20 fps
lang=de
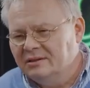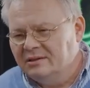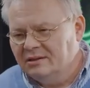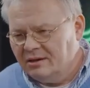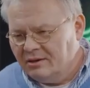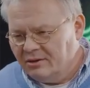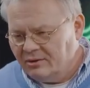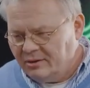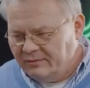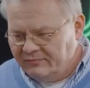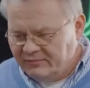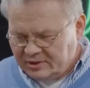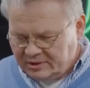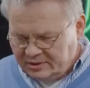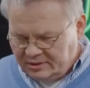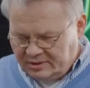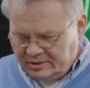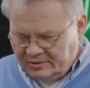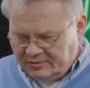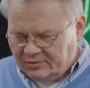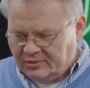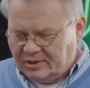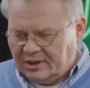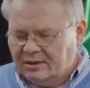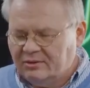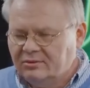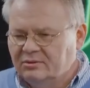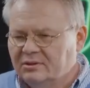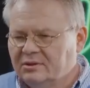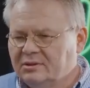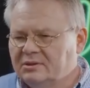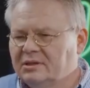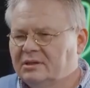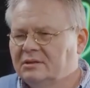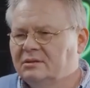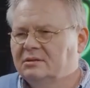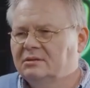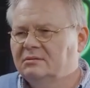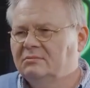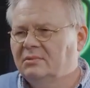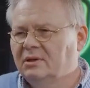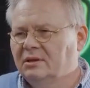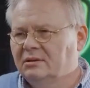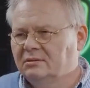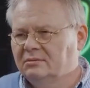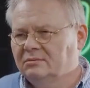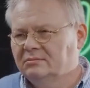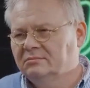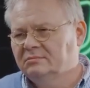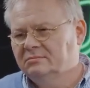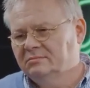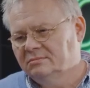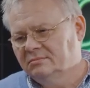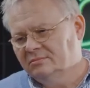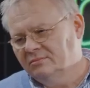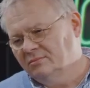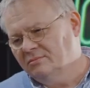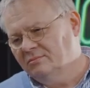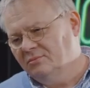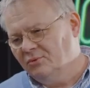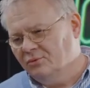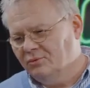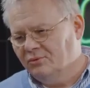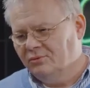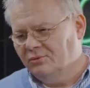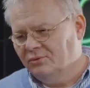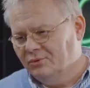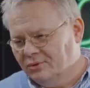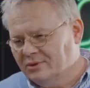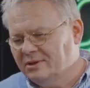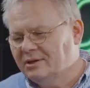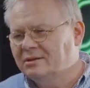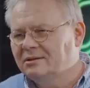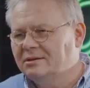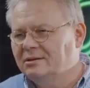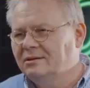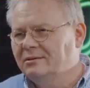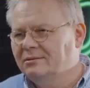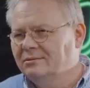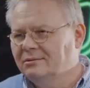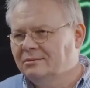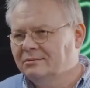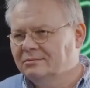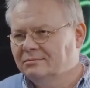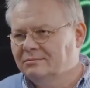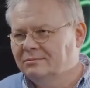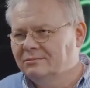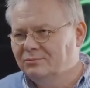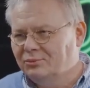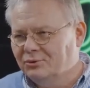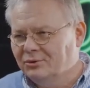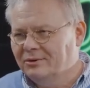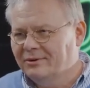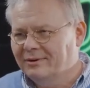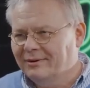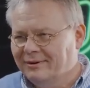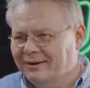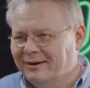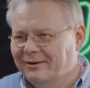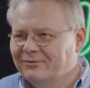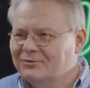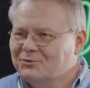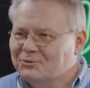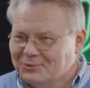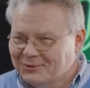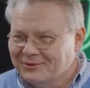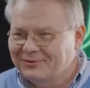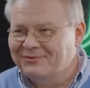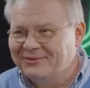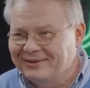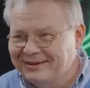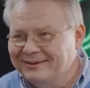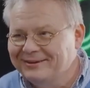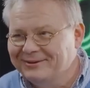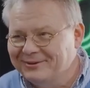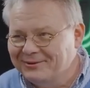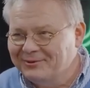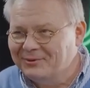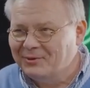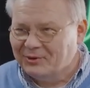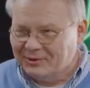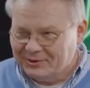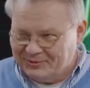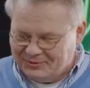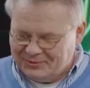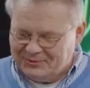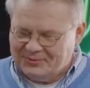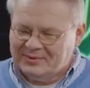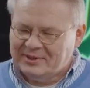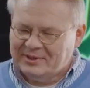Idee gekommen? Wenn ich dich so angucke, denke ich 100 Kilo pure Kraft ja, ungefähr. 105, 105.